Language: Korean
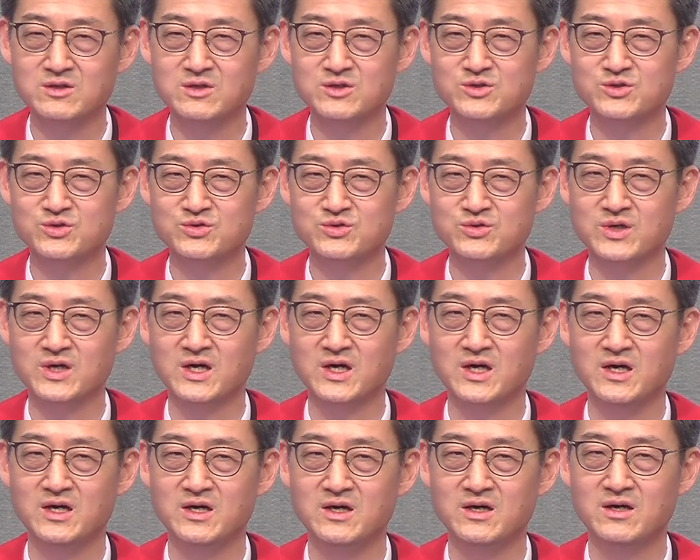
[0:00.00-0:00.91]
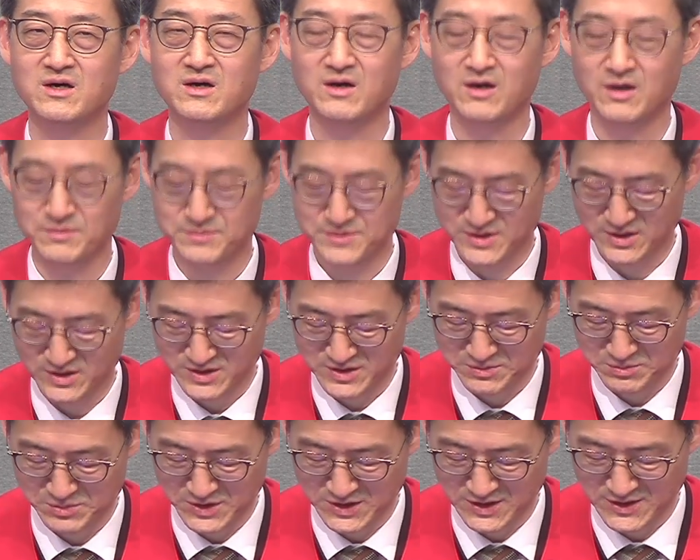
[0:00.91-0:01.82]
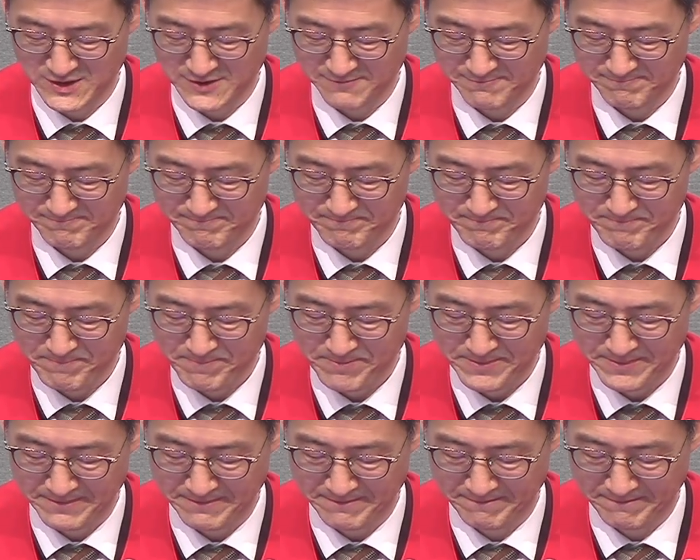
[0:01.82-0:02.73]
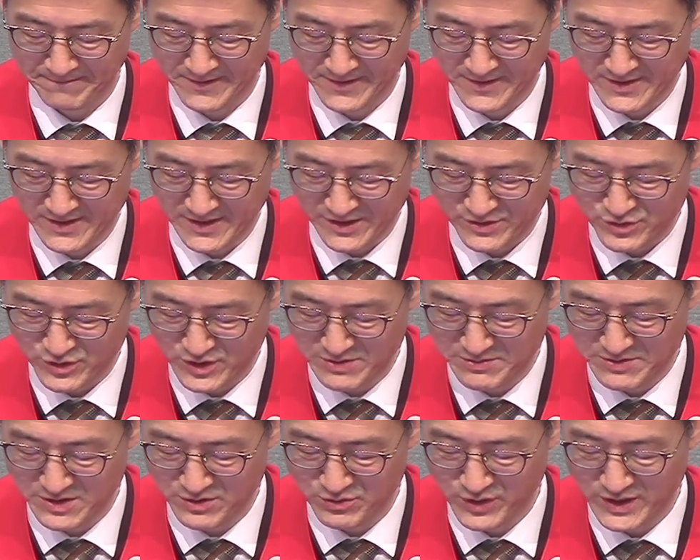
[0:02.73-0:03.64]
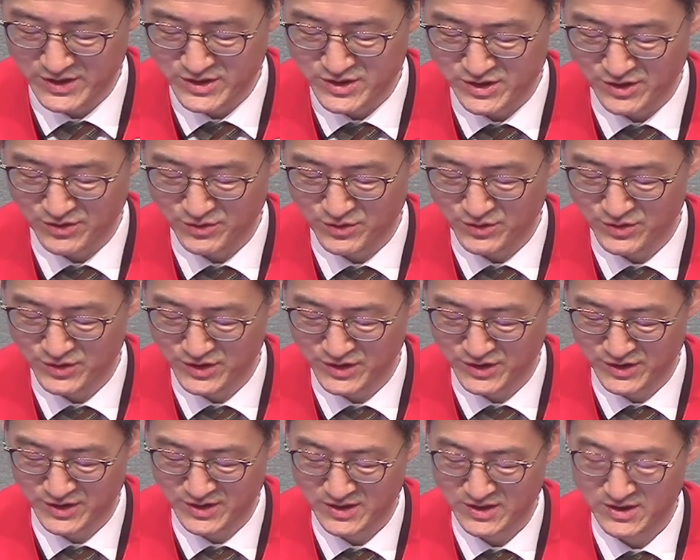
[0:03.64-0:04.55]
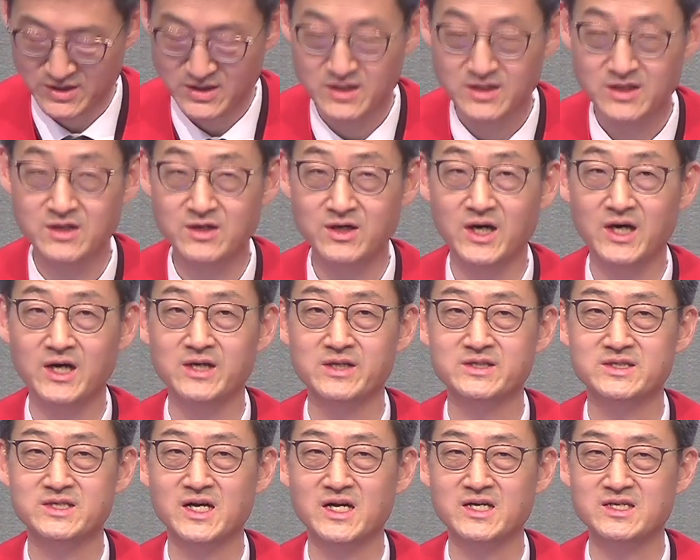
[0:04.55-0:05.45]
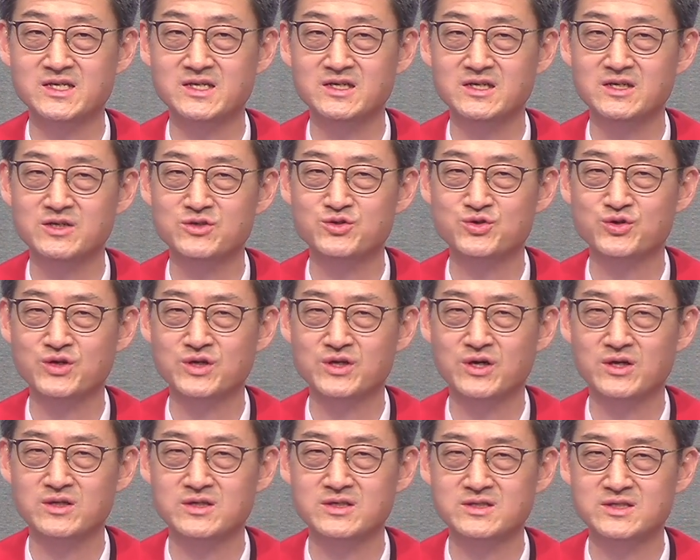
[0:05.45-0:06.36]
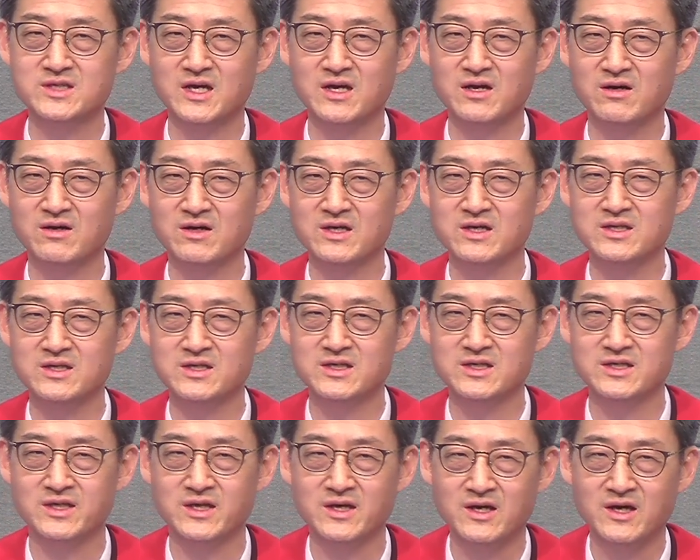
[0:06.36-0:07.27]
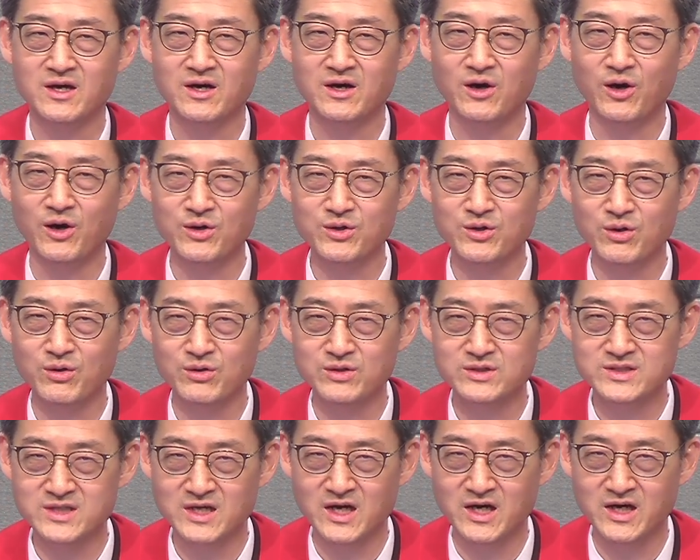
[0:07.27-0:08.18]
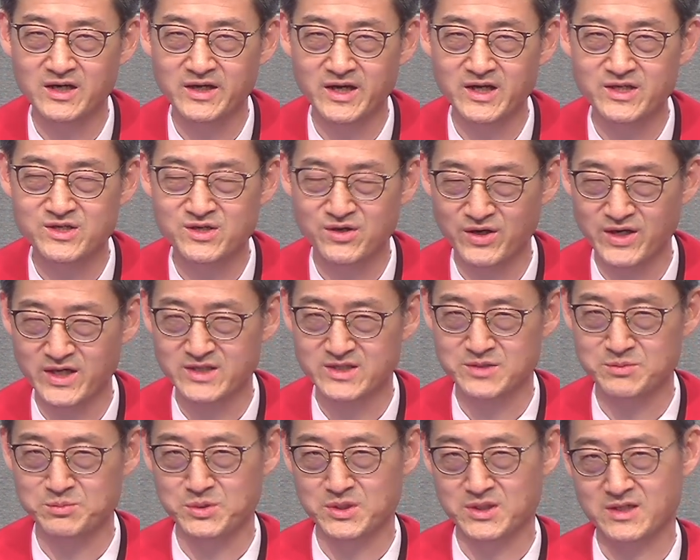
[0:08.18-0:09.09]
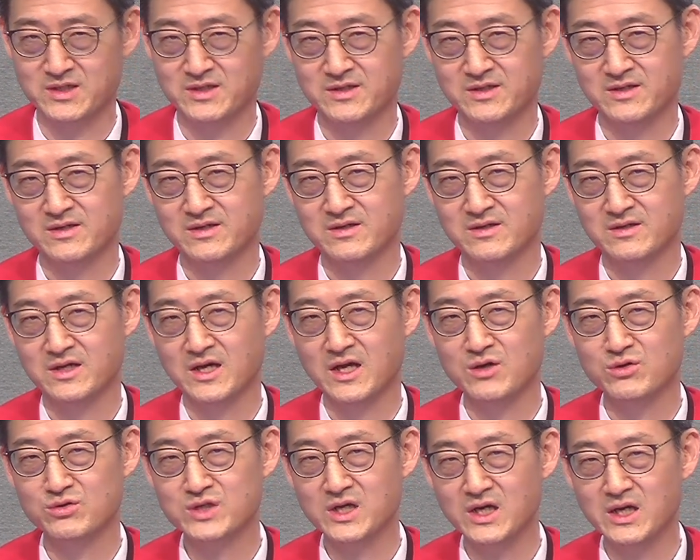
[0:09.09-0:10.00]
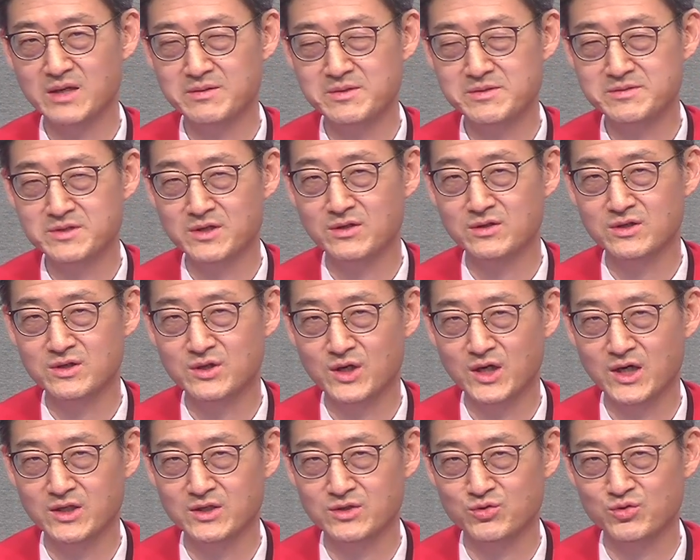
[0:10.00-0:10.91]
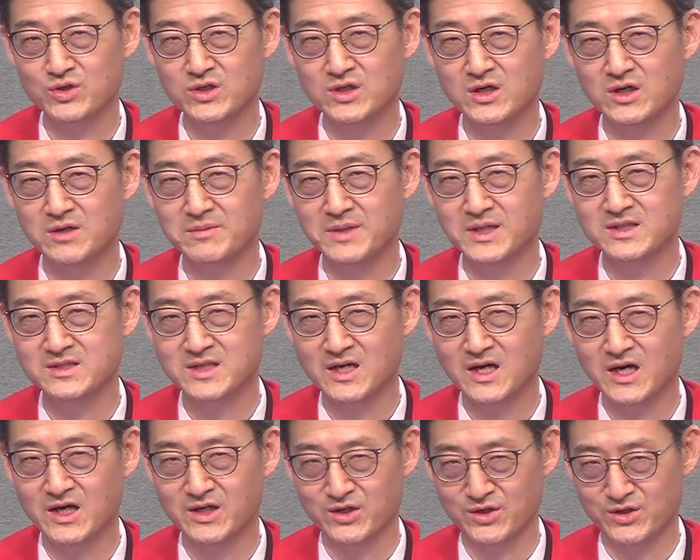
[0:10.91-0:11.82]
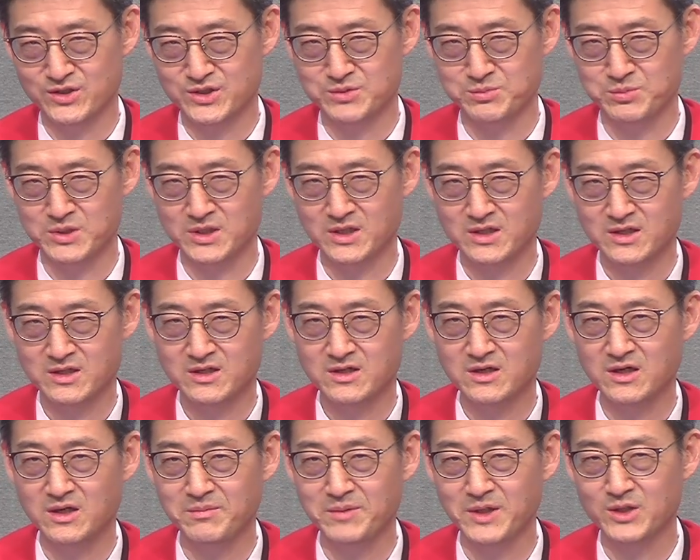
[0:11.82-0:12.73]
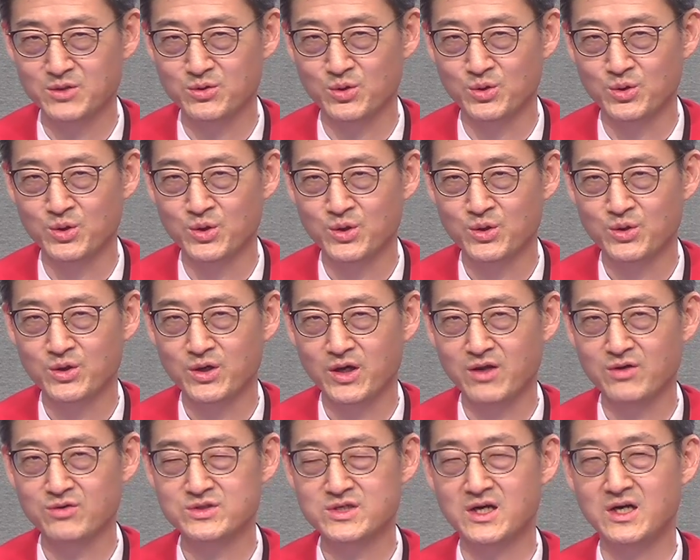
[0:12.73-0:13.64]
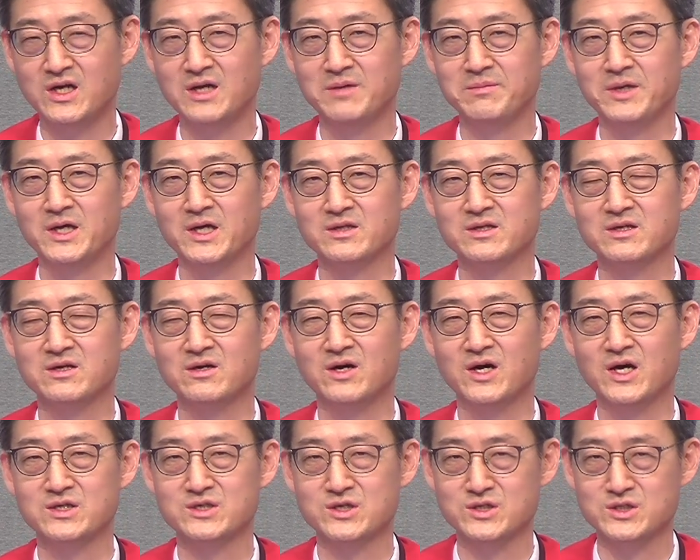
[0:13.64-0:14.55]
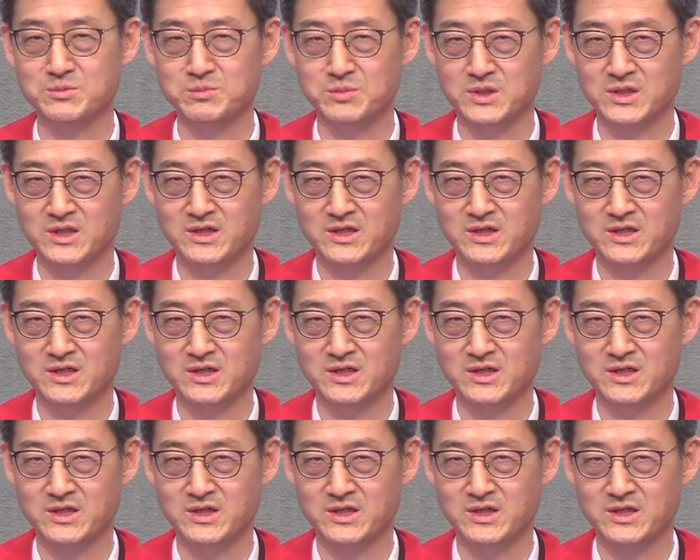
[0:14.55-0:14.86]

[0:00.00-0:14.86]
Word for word: 수가 없었습니다. 예수님은 외적으로는 이러한 자신을 죽이려는 세력이 있는 어려운 상황에 처했습니다. 예루살렘 입성 그러한 위험한 상황이었습니다. 그럼에도 예루살렘에 들어가셨습니다.